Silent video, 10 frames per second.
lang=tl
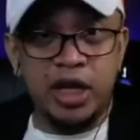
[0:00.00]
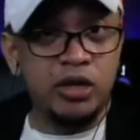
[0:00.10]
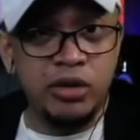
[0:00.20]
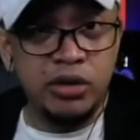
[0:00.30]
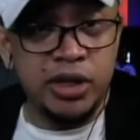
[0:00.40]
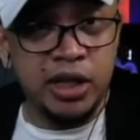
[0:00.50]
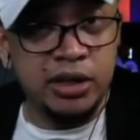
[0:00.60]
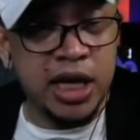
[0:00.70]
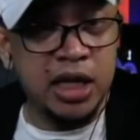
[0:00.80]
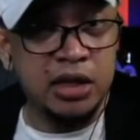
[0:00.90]
I know you,
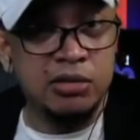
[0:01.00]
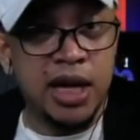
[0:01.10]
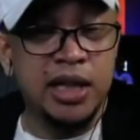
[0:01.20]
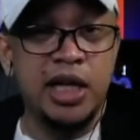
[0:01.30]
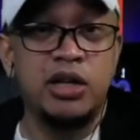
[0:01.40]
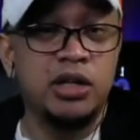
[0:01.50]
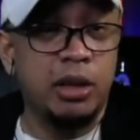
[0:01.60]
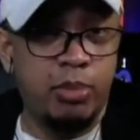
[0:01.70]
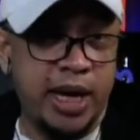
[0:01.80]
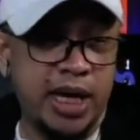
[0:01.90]
Secretary Tugade, you're
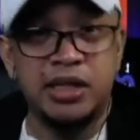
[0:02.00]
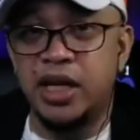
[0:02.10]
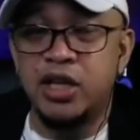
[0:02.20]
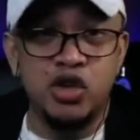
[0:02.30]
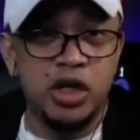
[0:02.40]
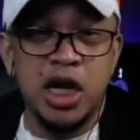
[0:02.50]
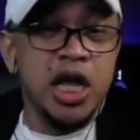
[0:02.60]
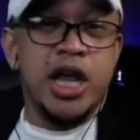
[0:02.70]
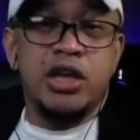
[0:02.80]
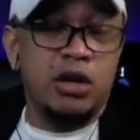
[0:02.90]
the best and you're,
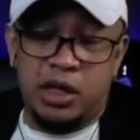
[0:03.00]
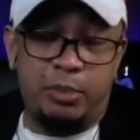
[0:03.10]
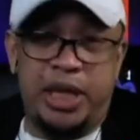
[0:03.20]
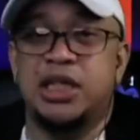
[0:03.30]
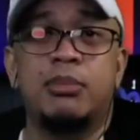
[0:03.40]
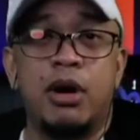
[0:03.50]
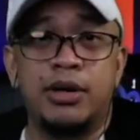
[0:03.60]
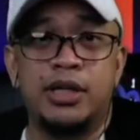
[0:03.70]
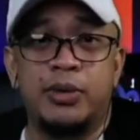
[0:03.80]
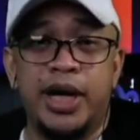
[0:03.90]
you're the best
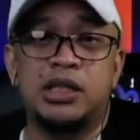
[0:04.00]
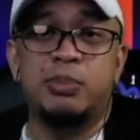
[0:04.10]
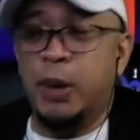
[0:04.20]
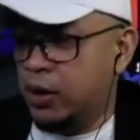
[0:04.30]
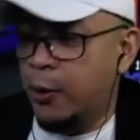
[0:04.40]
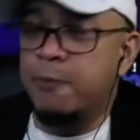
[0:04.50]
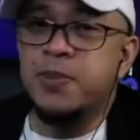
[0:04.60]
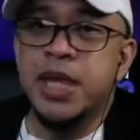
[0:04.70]
among the West. Pero